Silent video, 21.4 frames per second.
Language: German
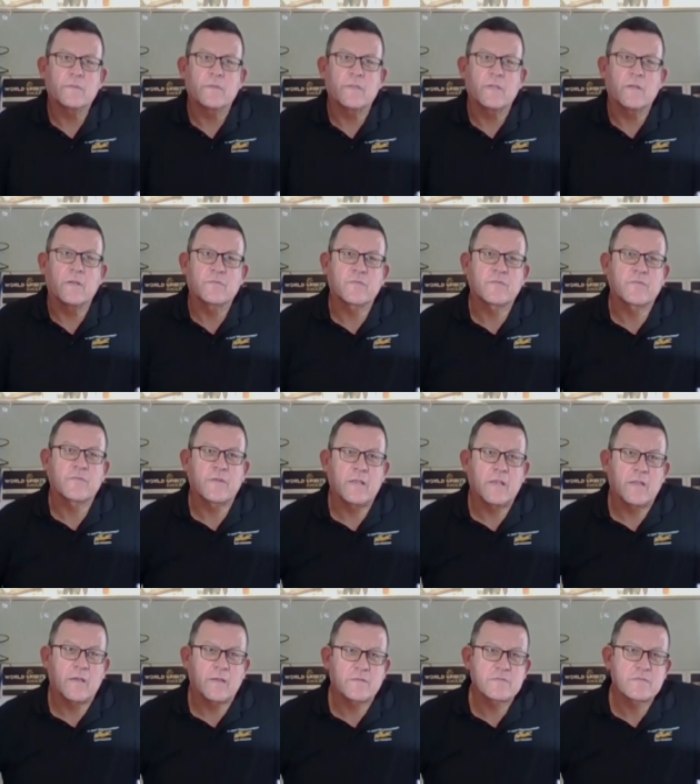die also
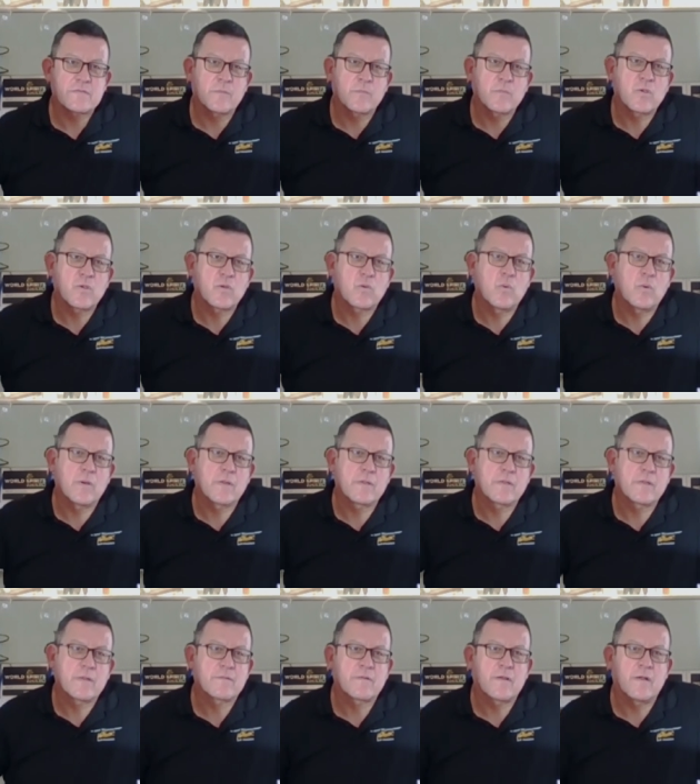sehr langsam
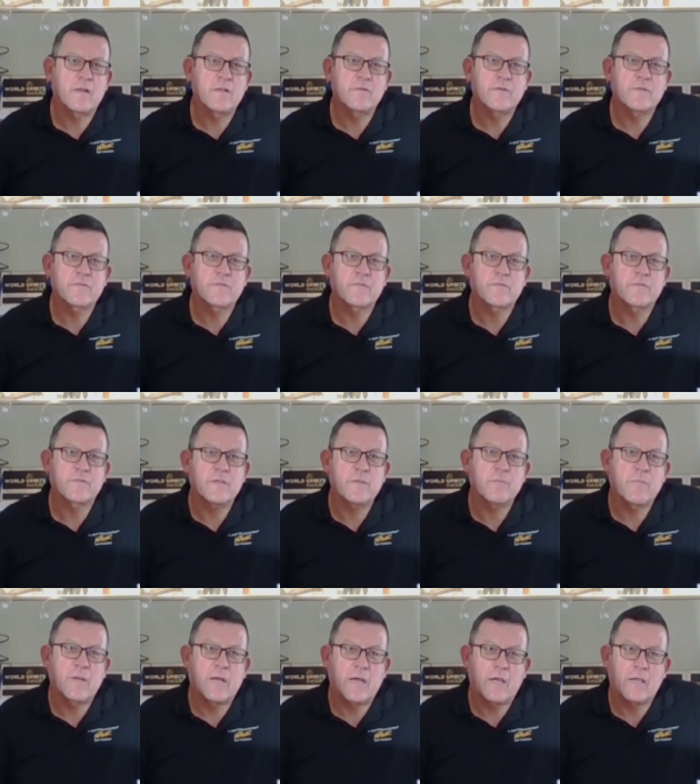gegoren hat, teilweise
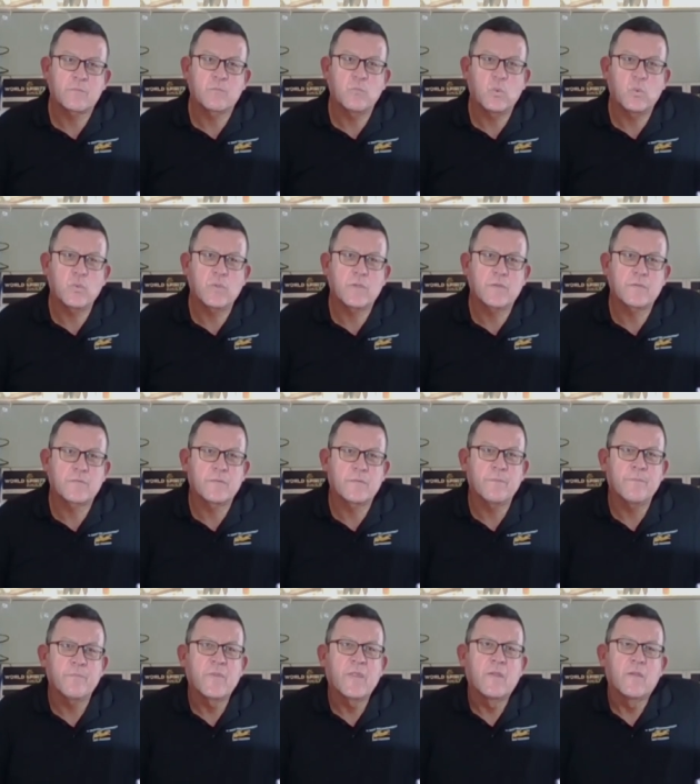sieben, acht
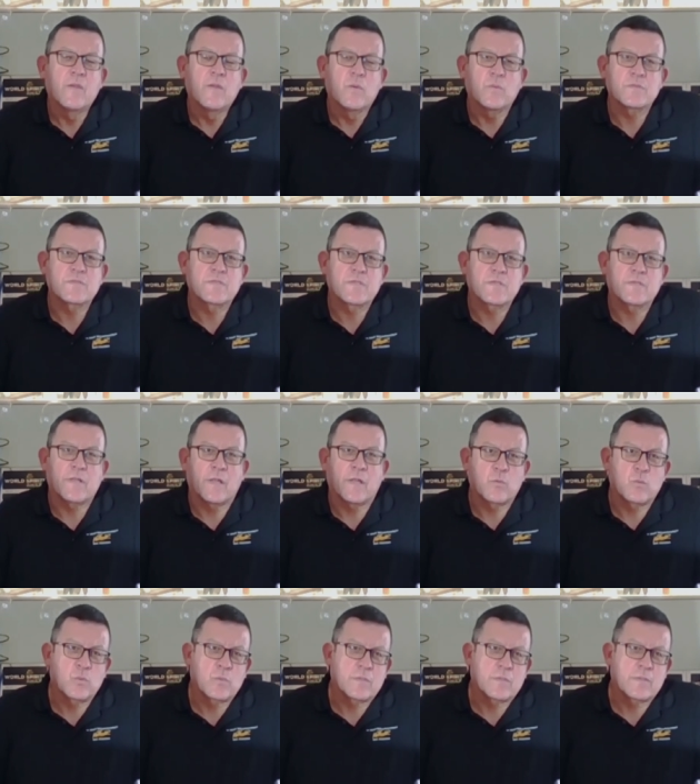Monate und sich
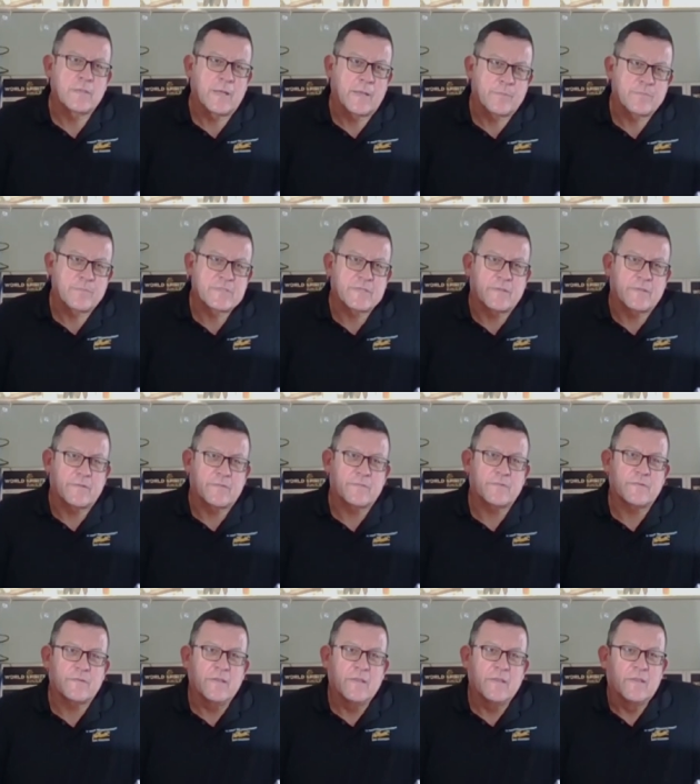dann unten
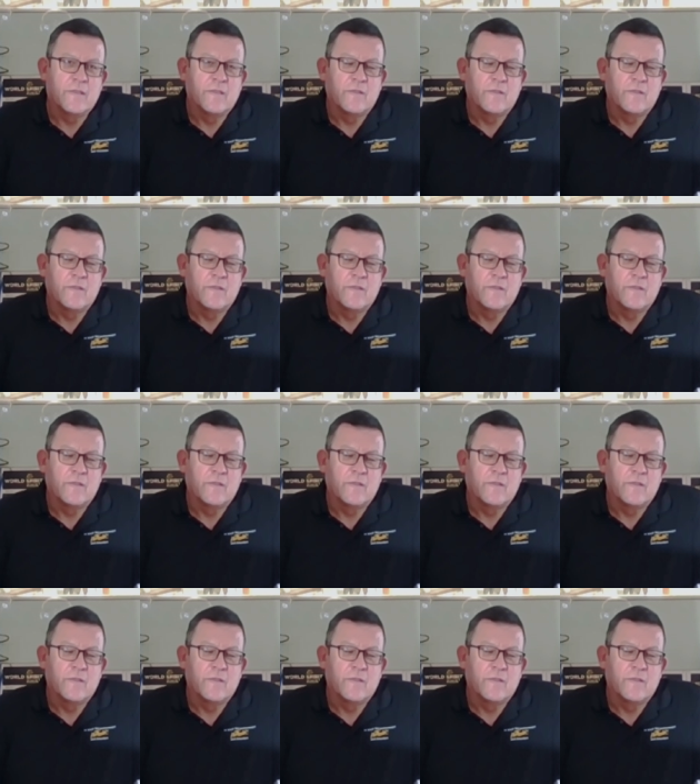absetzt.